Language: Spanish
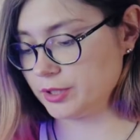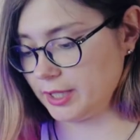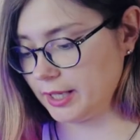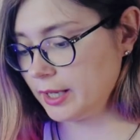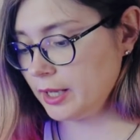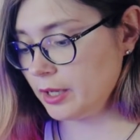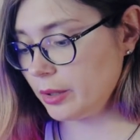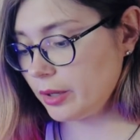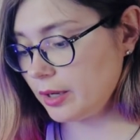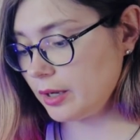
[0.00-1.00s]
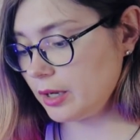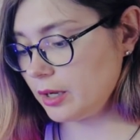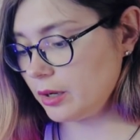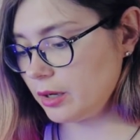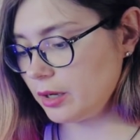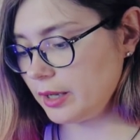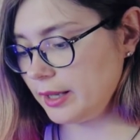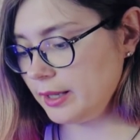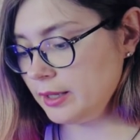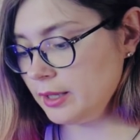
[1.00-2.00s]
sé.
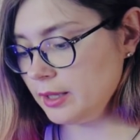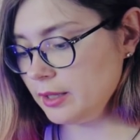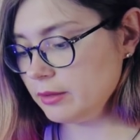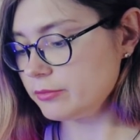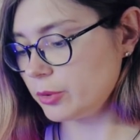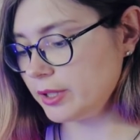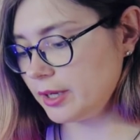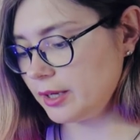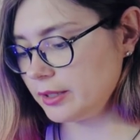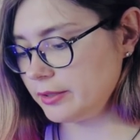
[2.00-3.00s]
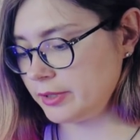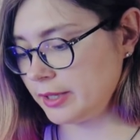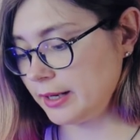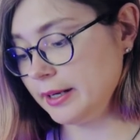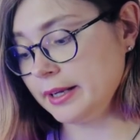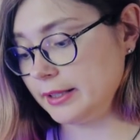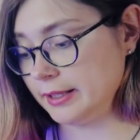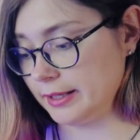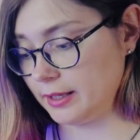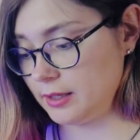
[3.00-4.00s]
Y voy a adivinar el
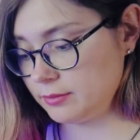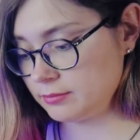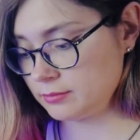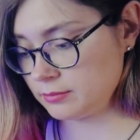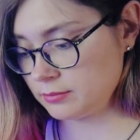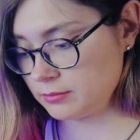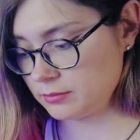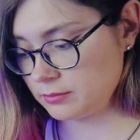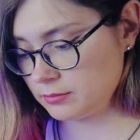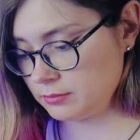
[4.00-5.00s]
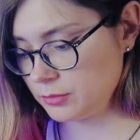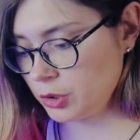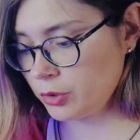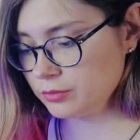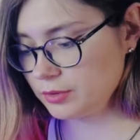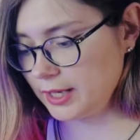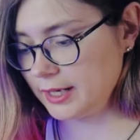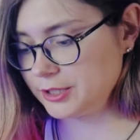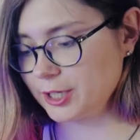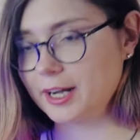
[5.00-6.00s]
general. No,
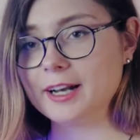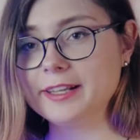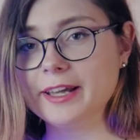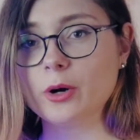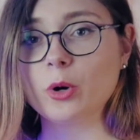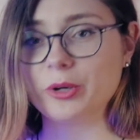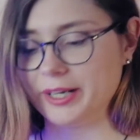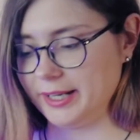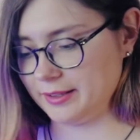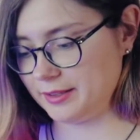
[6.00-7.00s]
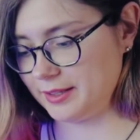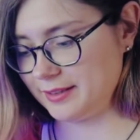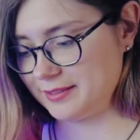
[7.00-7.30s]
el chacal de Oriente.